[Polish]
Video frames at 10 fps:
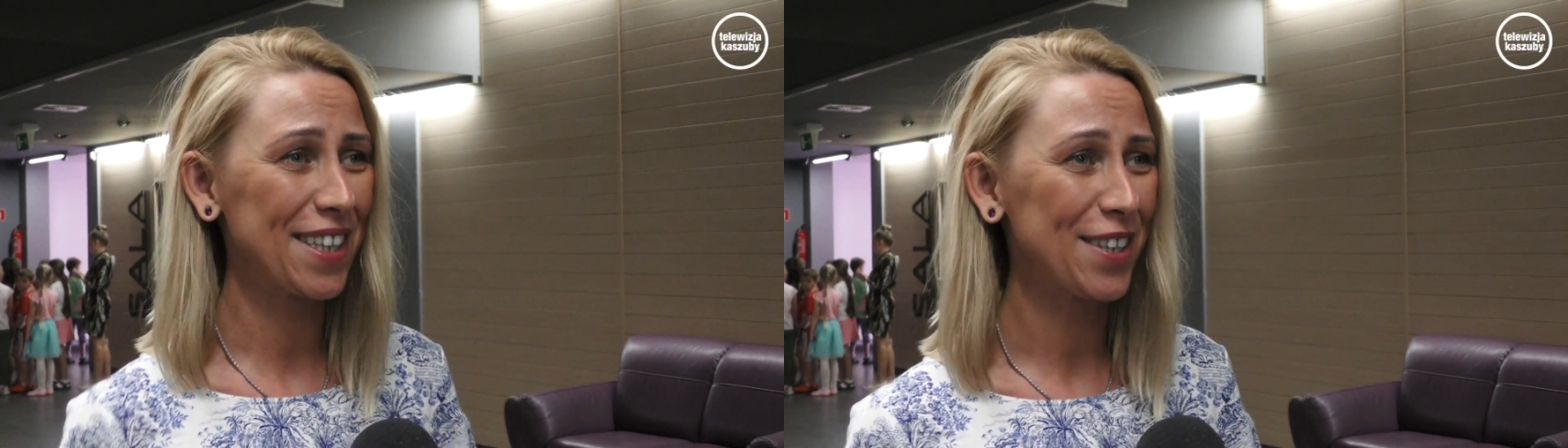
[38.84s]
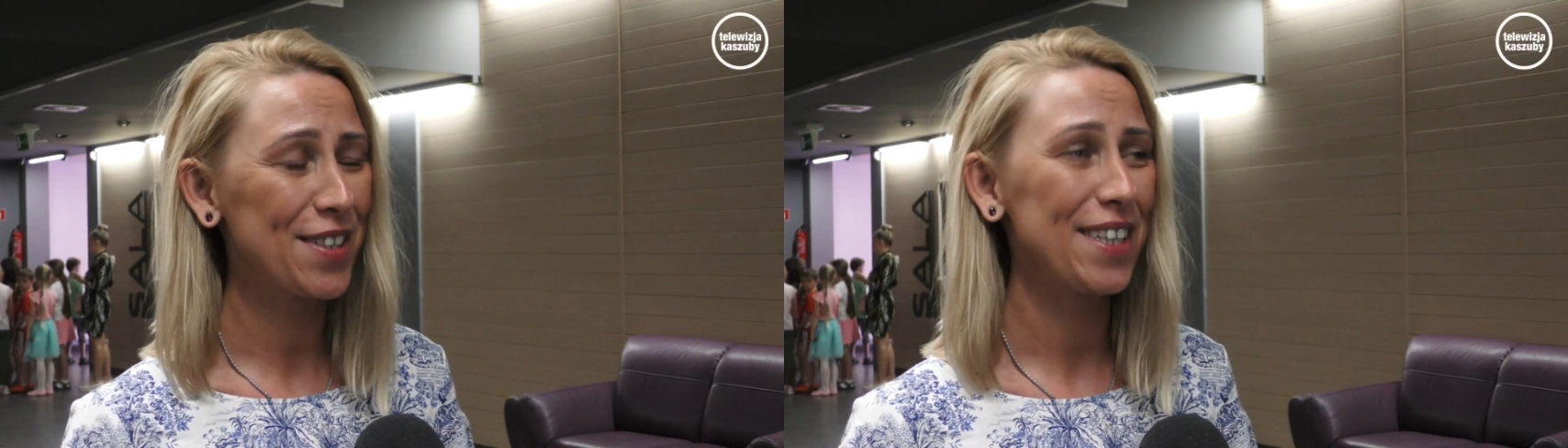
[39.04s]

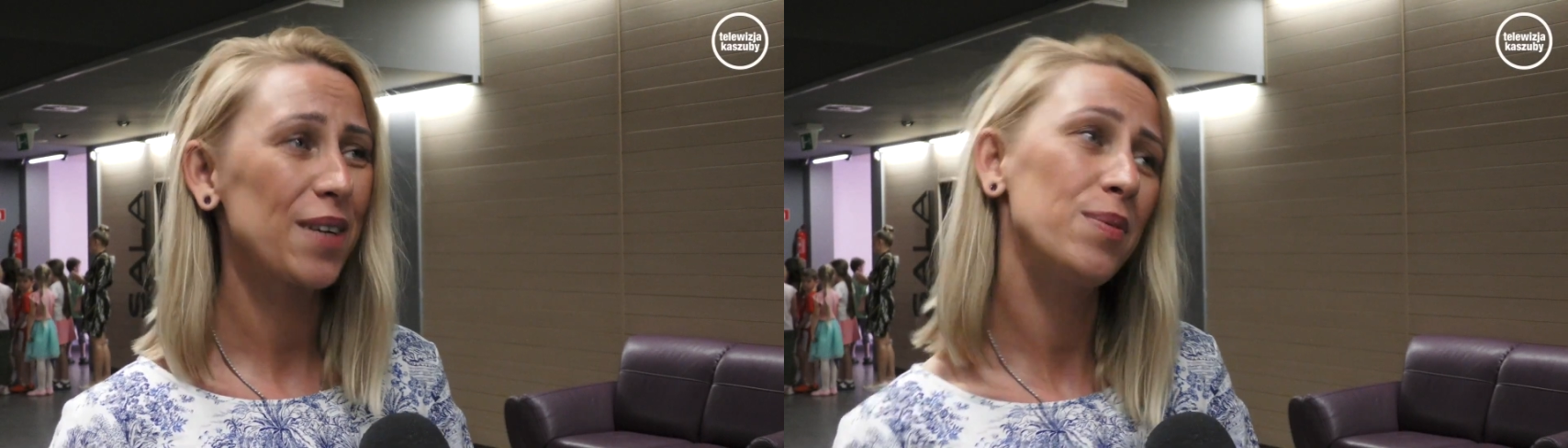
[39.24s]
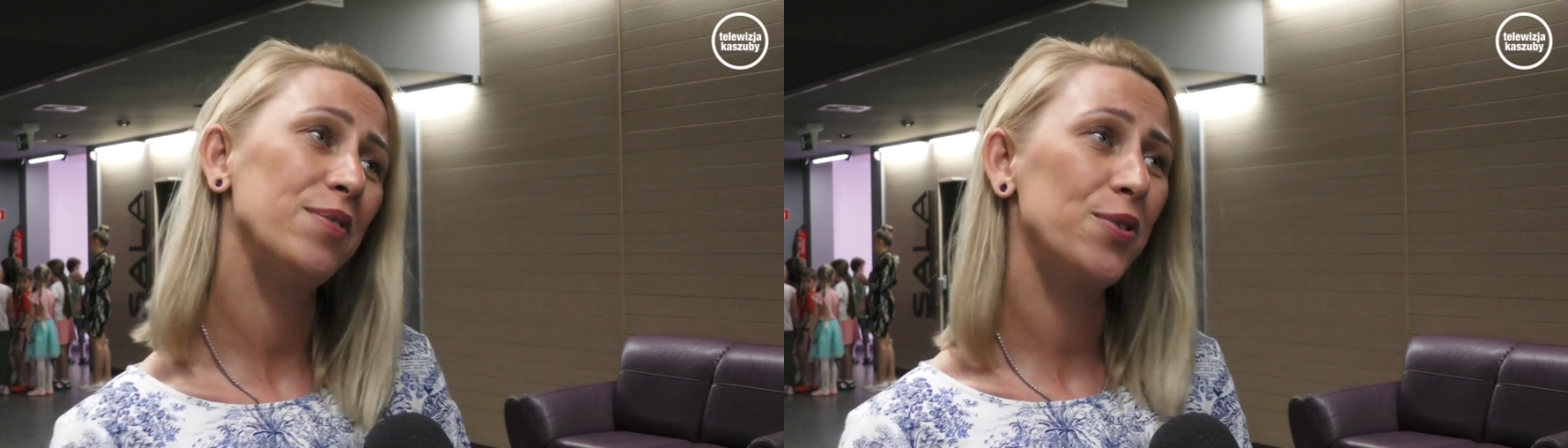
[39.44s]
kategorii
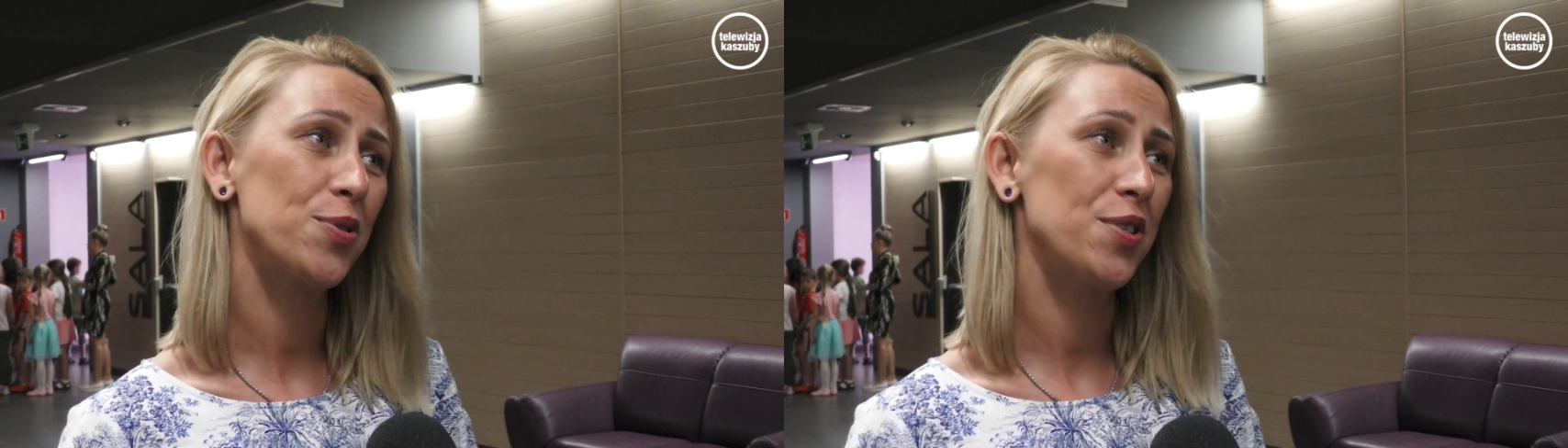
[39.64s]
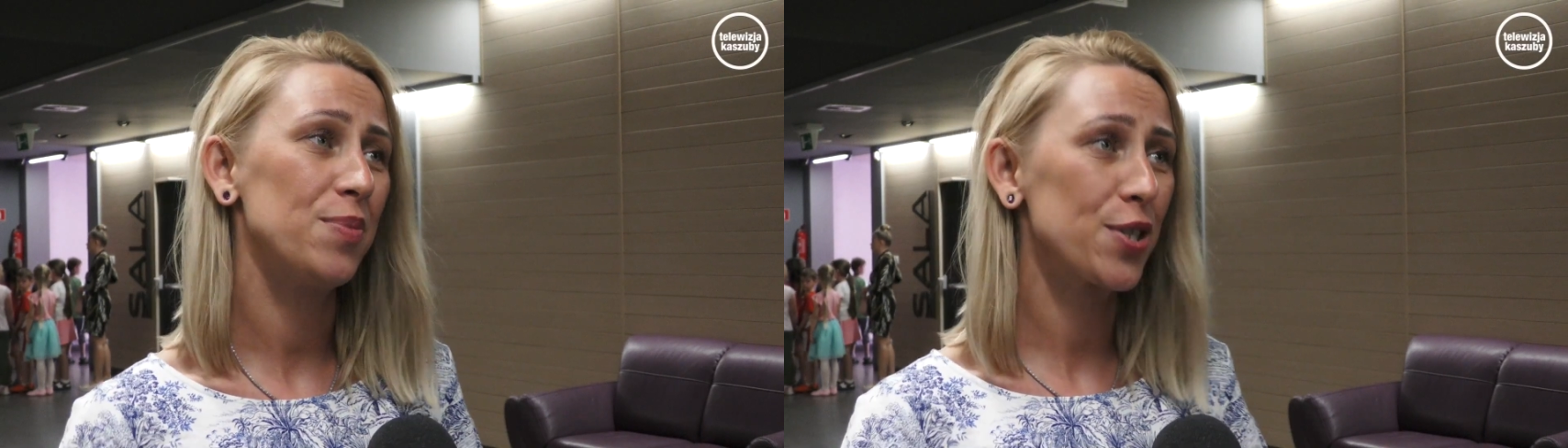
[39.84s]
jakby
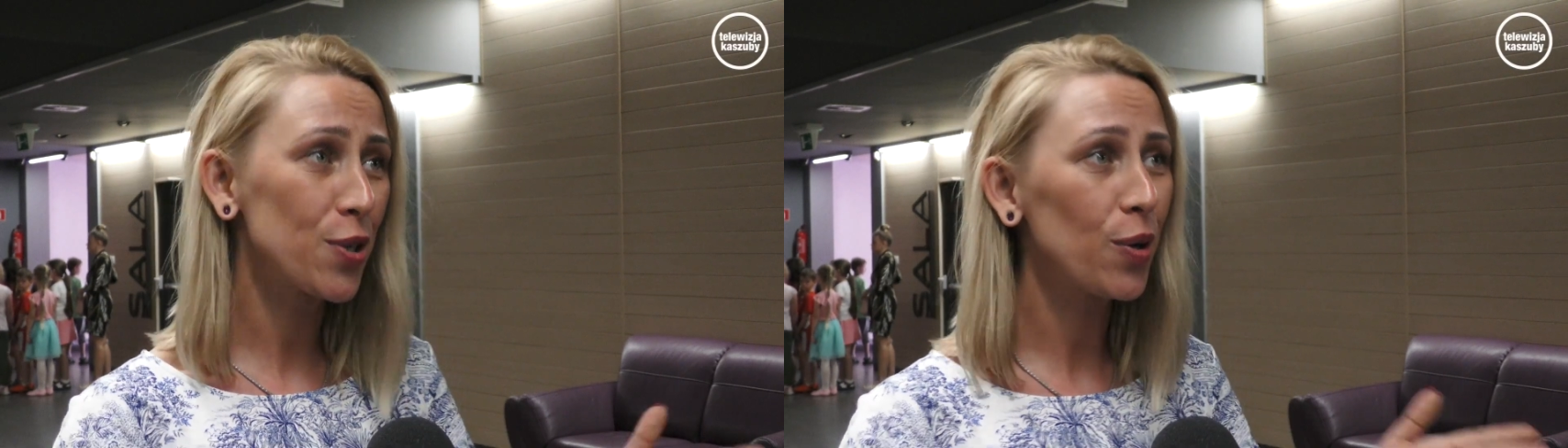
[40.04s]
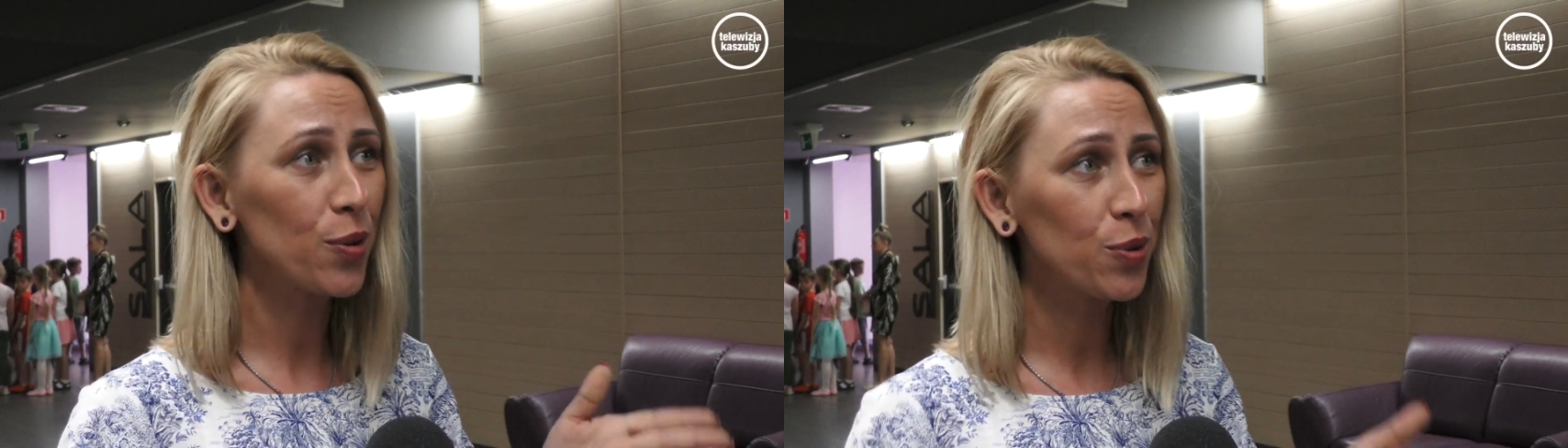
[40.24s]
wyróżnimy solo,